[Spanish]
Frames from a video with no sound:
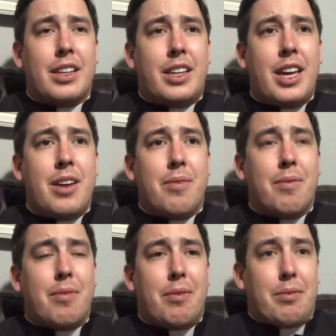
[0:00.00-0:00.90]
que
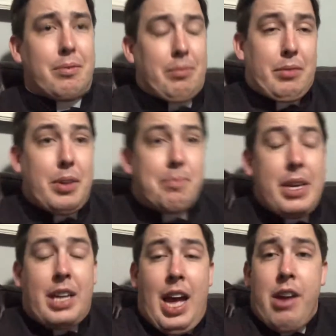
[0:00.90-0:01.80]
me
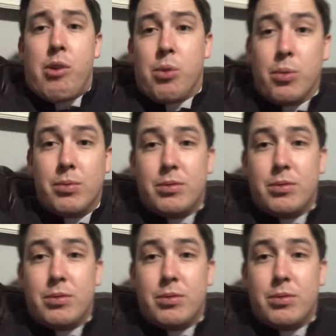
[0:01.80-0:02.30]
caigo,